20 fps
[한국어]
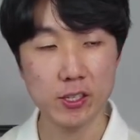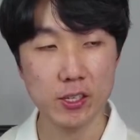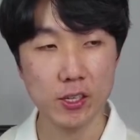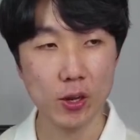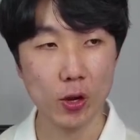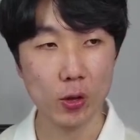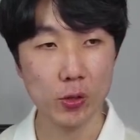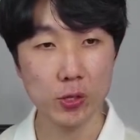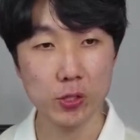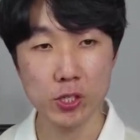
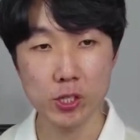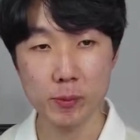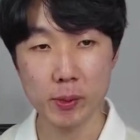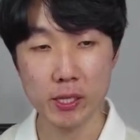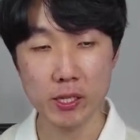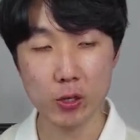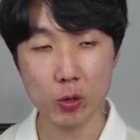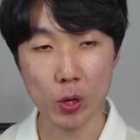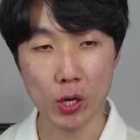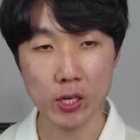
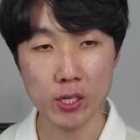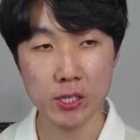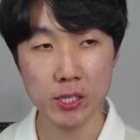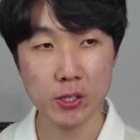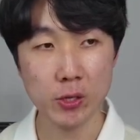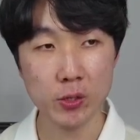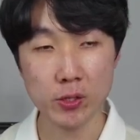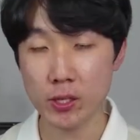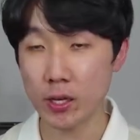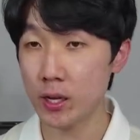언어들마다 관리되는
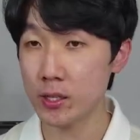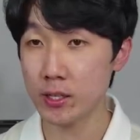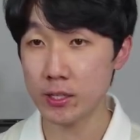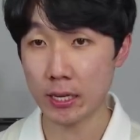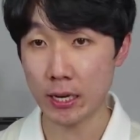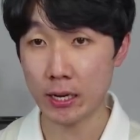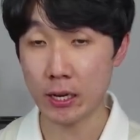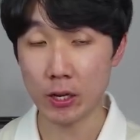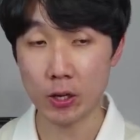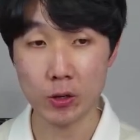형태가 다
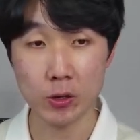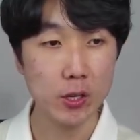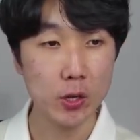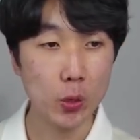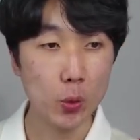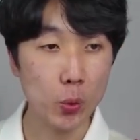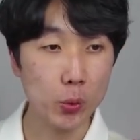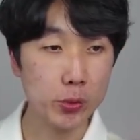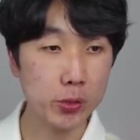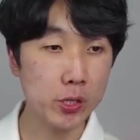달라요.
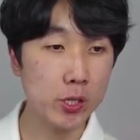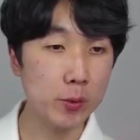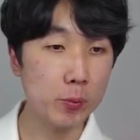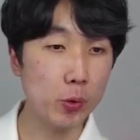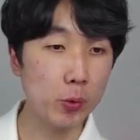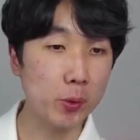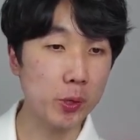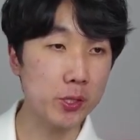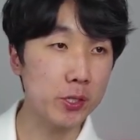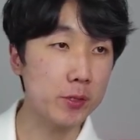코틀린
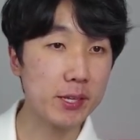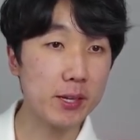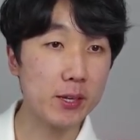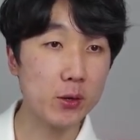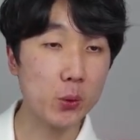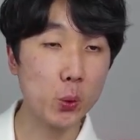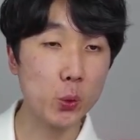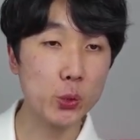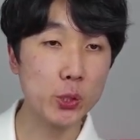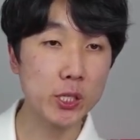보면은
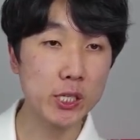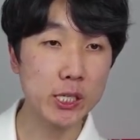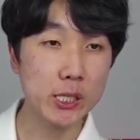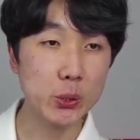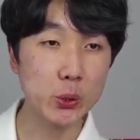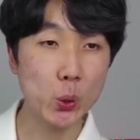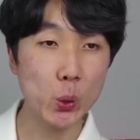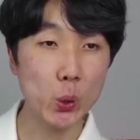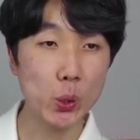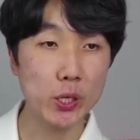
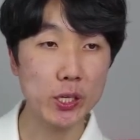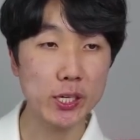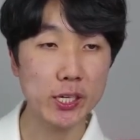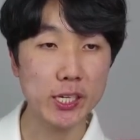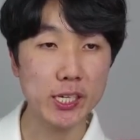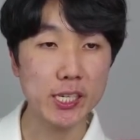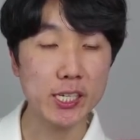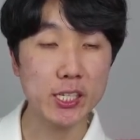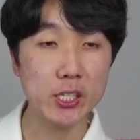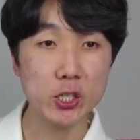코틀린도
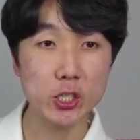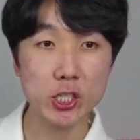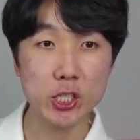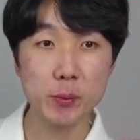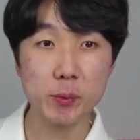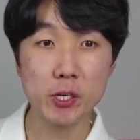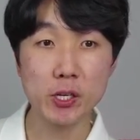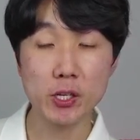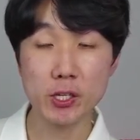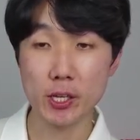
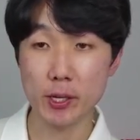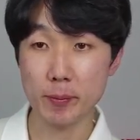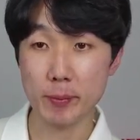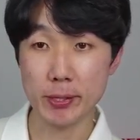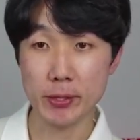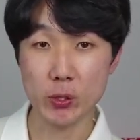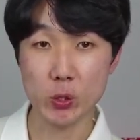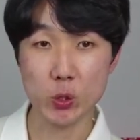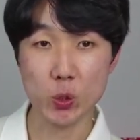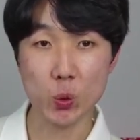2011년에
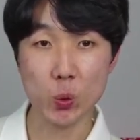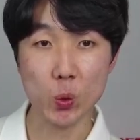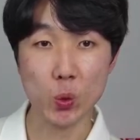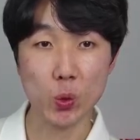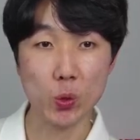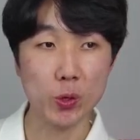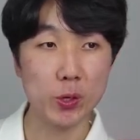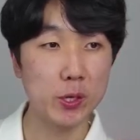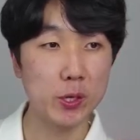만들어졌고,